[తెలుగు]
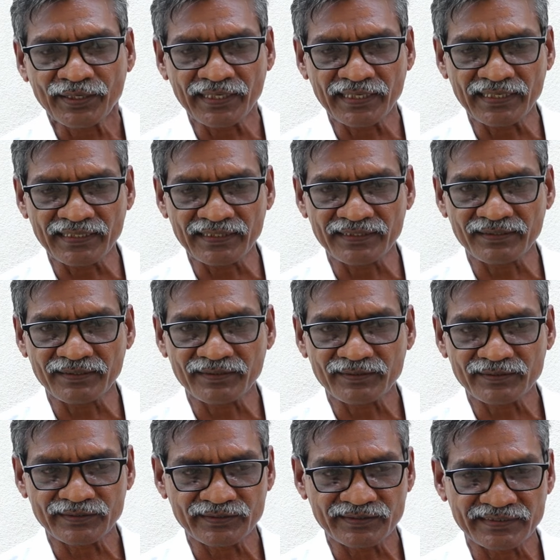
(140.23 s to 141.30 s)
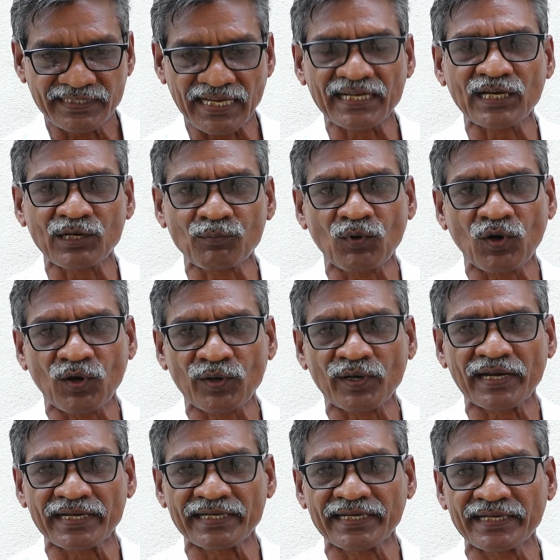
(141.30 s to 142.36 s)
ఈ జగన్మోహన్
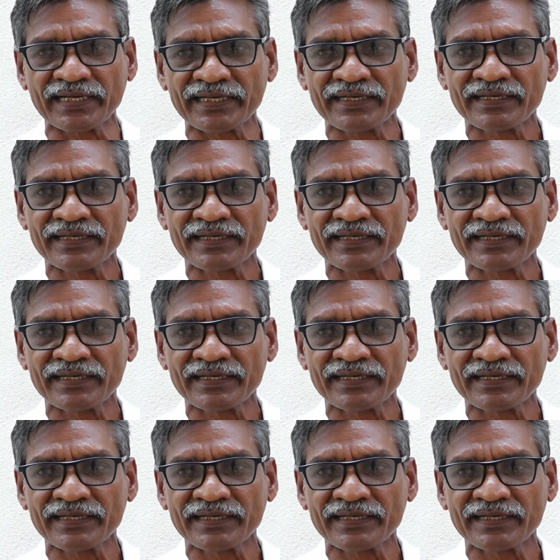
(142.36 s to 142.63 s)
రెడ్డి